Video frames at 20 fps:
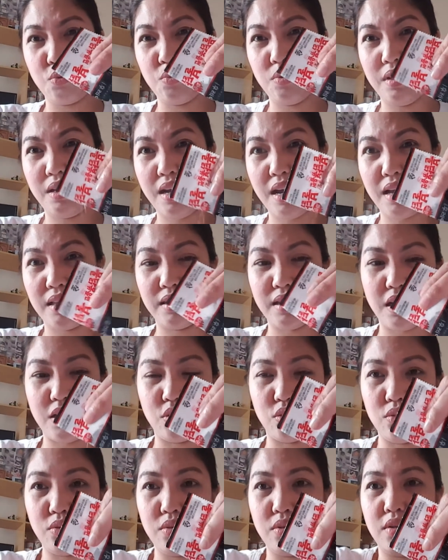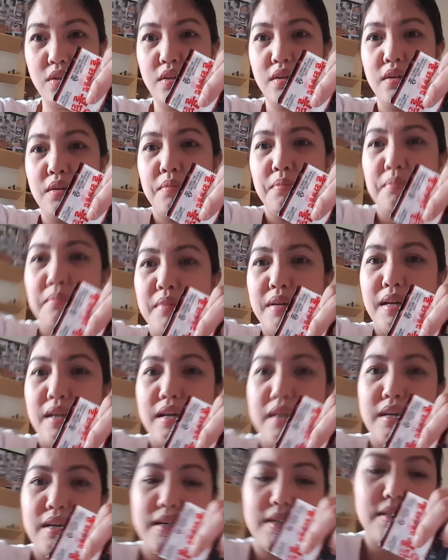gulay ata to.
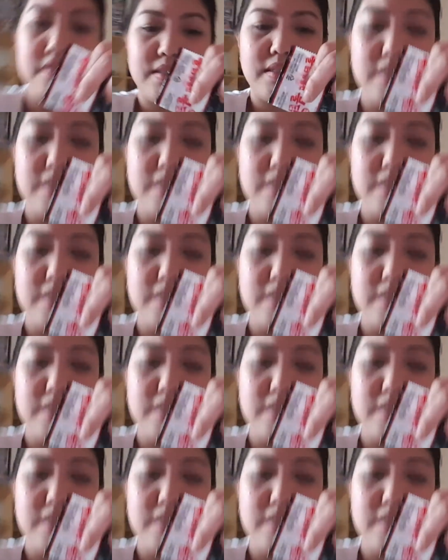Mga